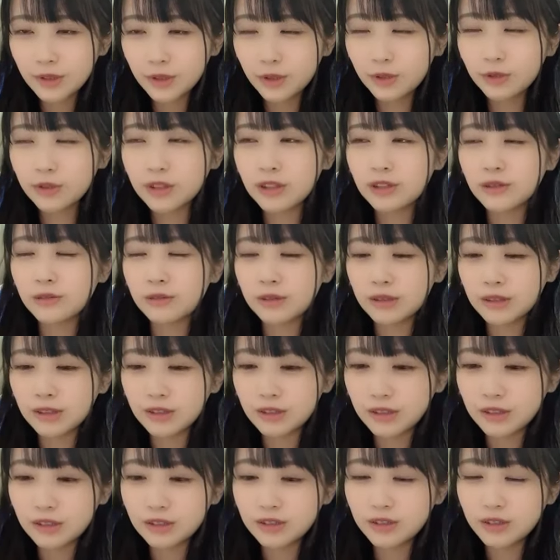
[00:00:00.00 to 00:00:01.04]
去年は
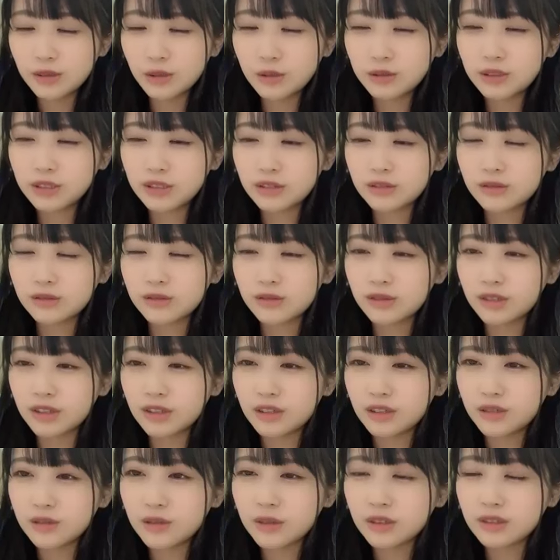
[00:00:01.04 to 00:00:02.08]
ね千穂ちゃんと
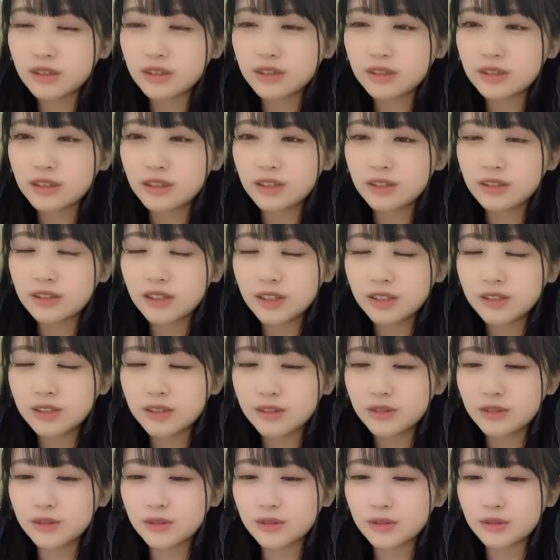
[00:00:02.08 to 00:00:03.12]
ね浴衣着て行ったんで
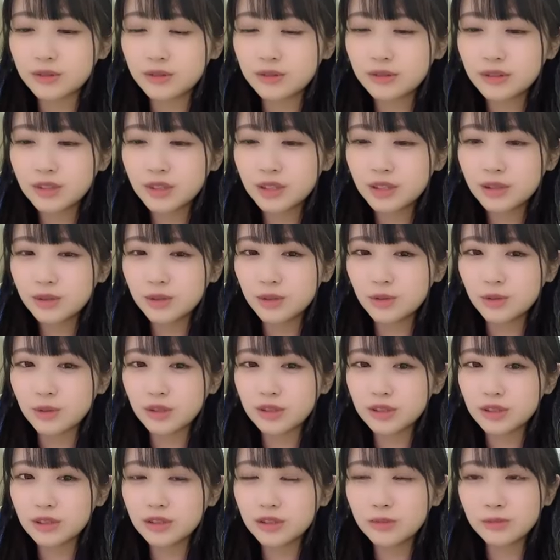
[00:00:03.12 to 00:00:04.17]
すよ十
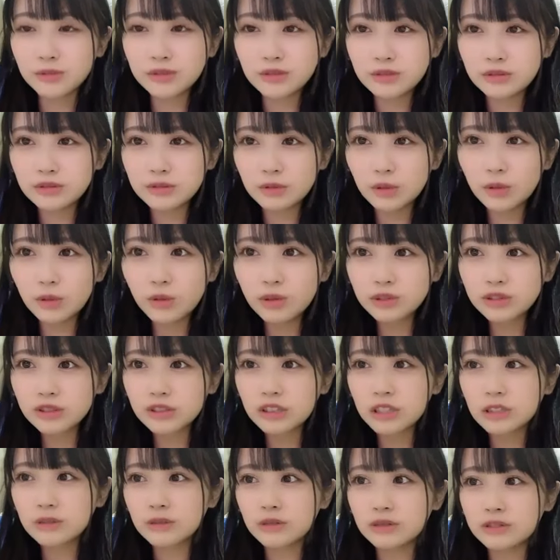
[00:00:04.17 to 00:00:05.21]
日さんでも歩行者
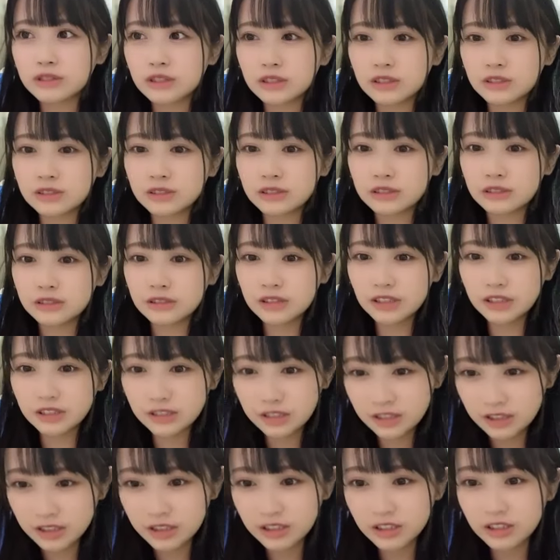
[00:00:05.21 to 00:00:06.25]
天国じゃなくない
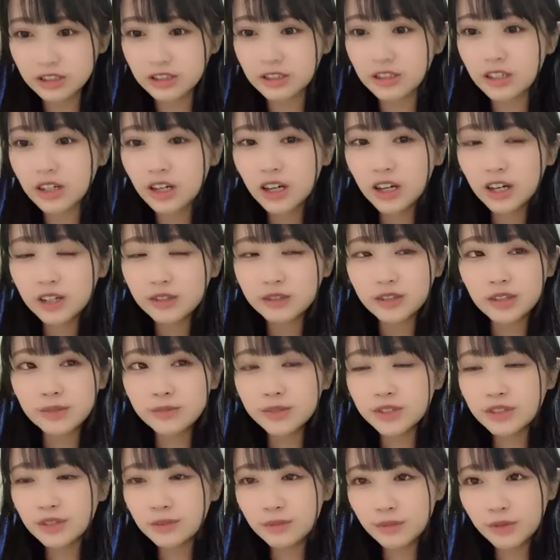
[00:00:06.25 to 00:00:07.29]
し出
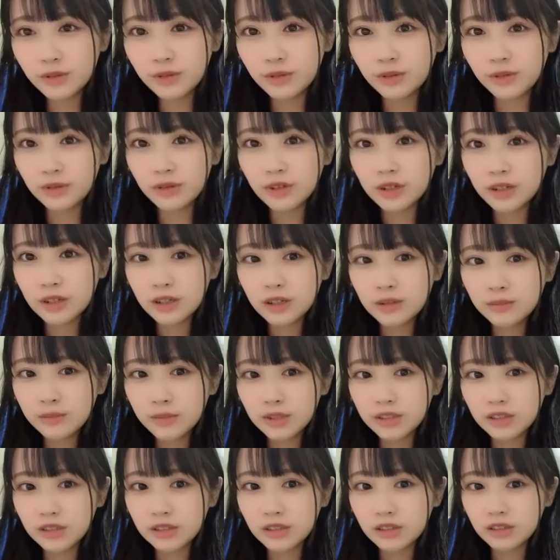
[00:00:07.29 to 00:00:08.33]
店も
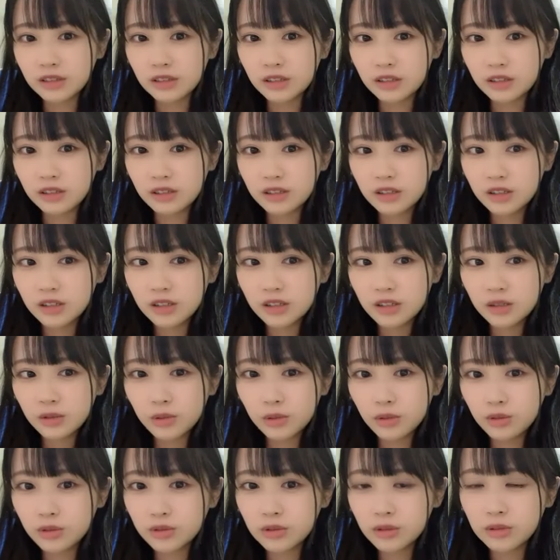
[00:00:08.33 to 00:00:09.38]
まだなんか
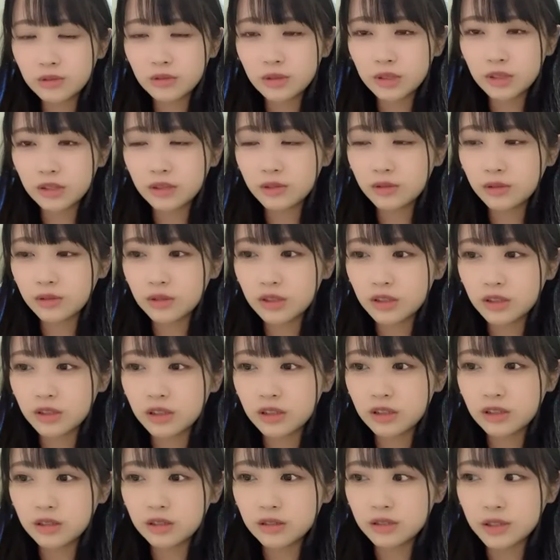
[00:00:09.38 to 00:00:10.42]
コロナの影響
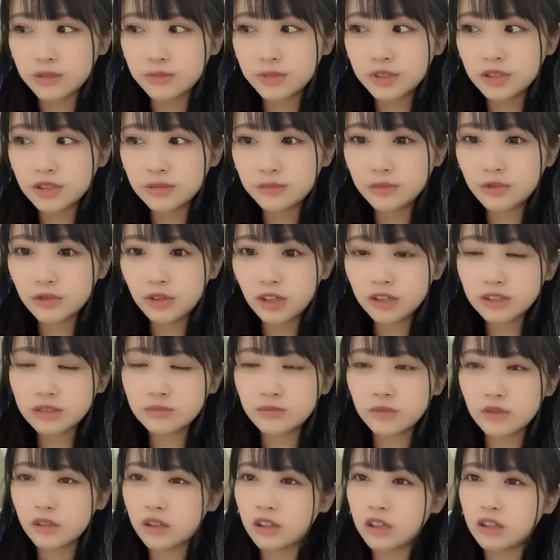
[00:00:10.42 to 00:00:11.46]
で出店の数
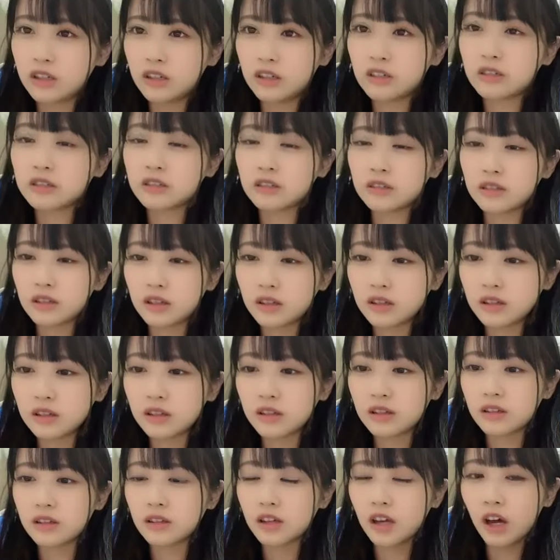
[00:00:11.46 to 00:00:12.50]
も限られて
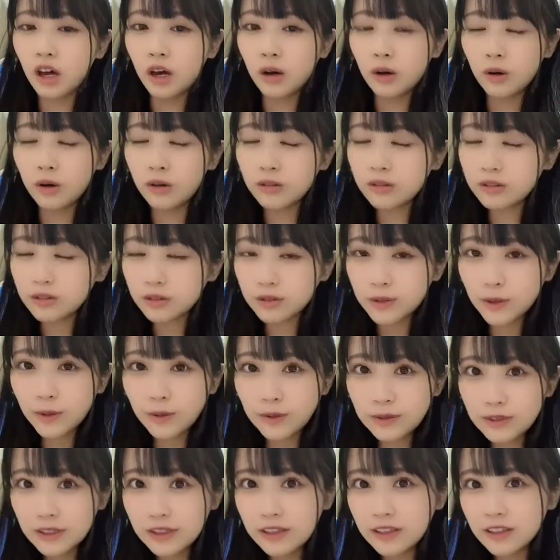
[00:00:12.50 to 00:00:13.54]
て本
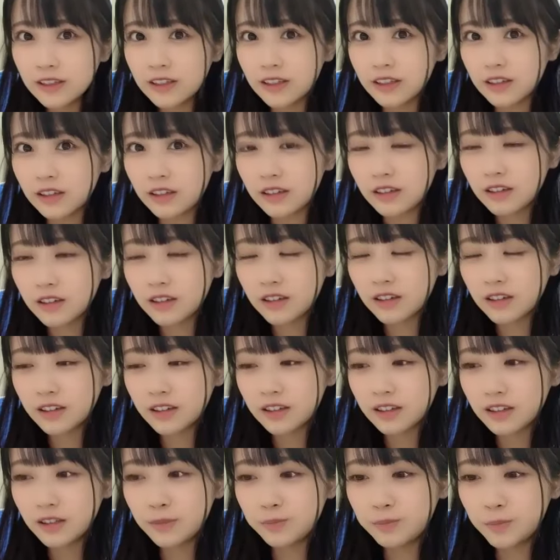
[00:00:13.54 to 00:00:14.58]
当に
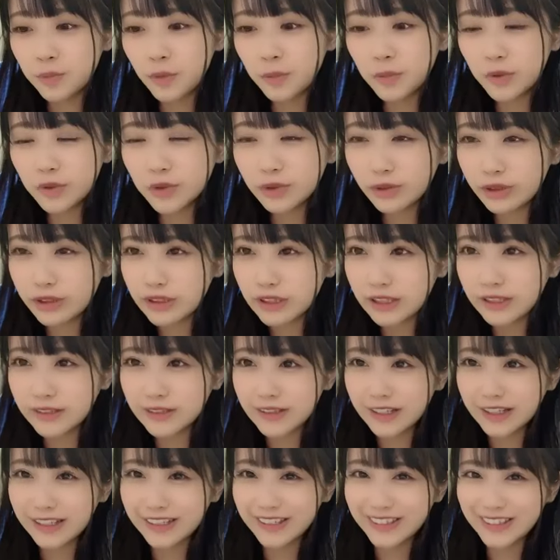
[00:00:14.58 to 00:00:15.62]
一歩も動けないぐ
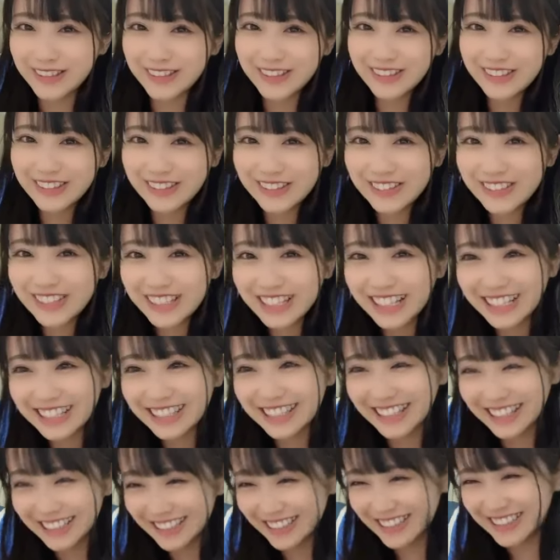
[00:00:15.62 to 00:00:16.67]
らいぎゅうぎゅうになっ
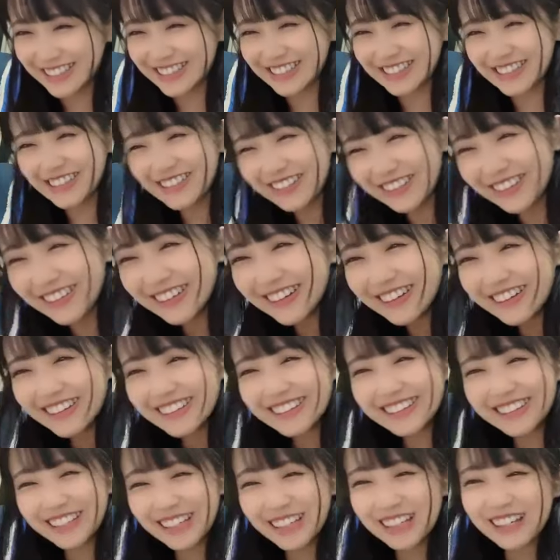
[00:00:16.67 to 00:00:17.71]
たんですよ。
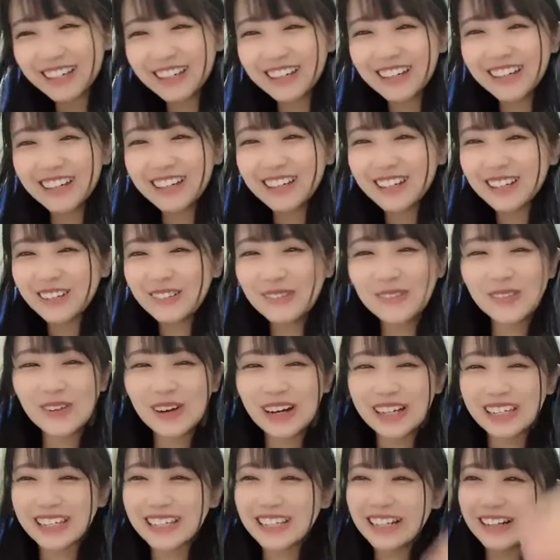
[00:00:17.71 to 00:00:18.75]
でも
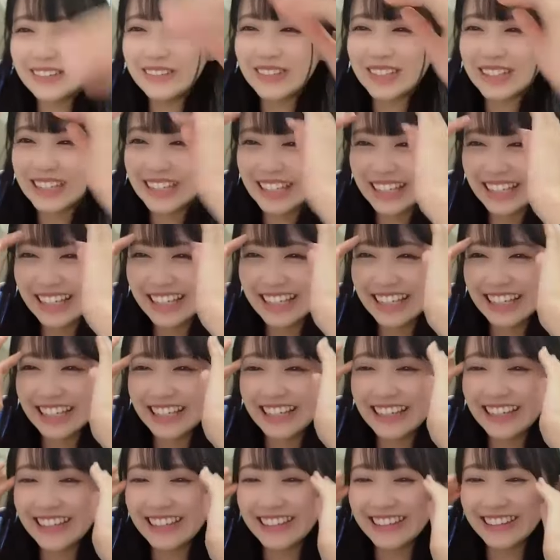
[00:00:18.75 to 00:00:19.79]
う諦め
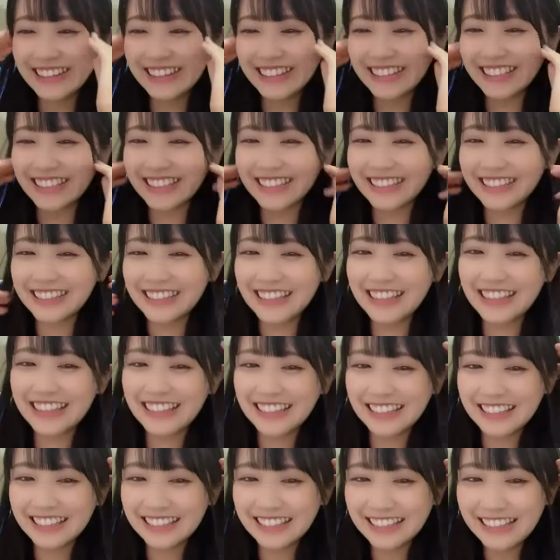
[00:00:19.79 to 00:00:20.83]
て
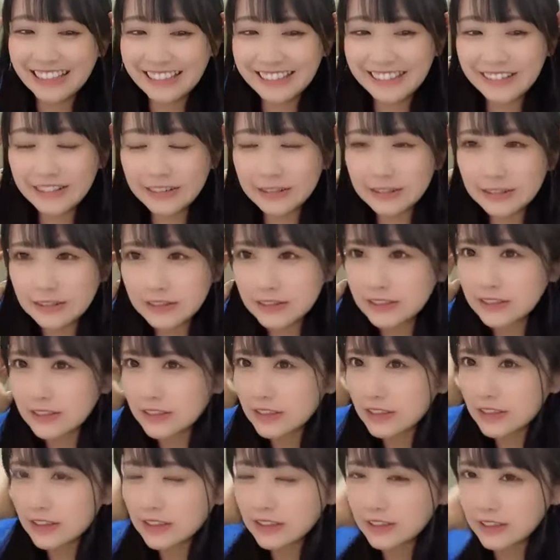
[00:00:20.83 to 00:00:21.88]
で結局
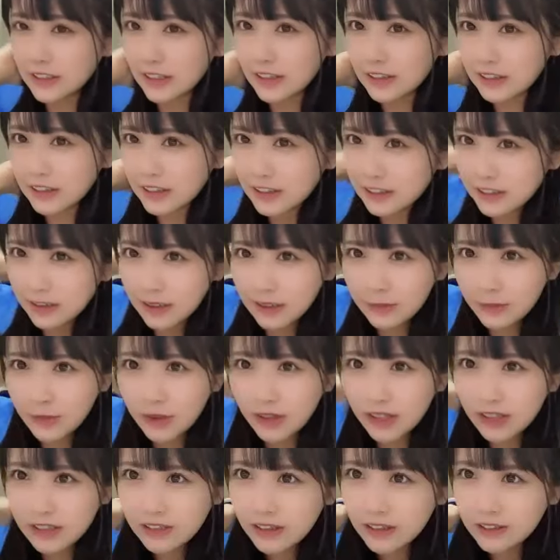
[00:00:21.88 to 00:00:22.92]
な何も
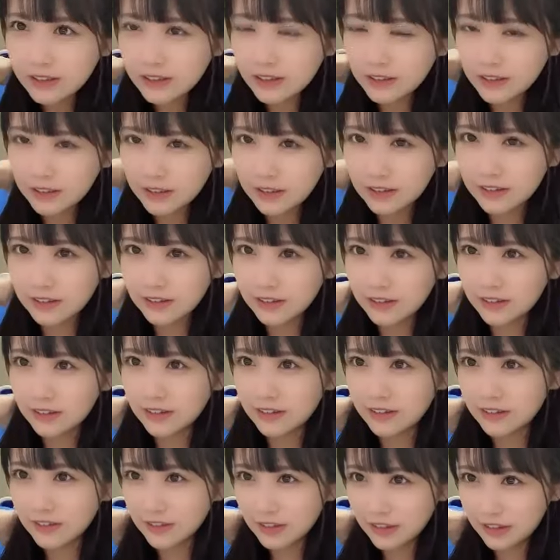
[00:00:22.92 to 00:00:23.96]
買えなかったんだっけ
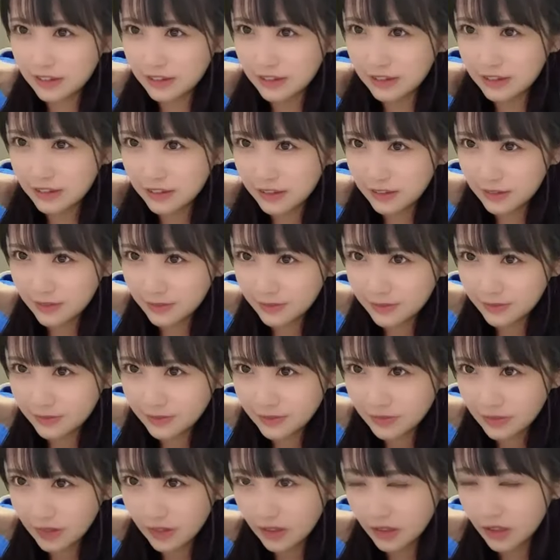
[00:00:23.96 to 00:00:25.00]
な
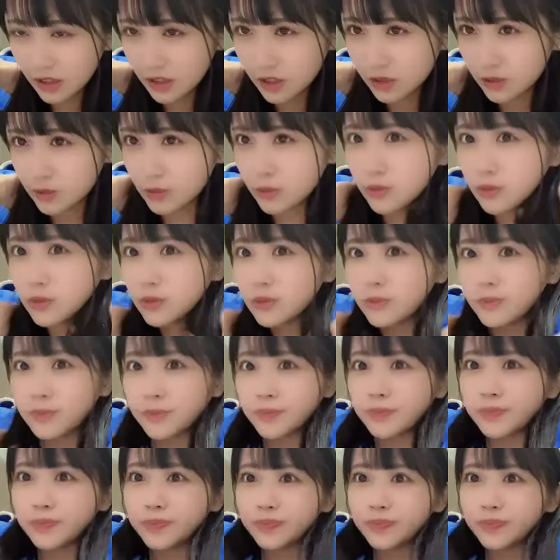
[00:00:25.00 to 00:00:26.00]
そう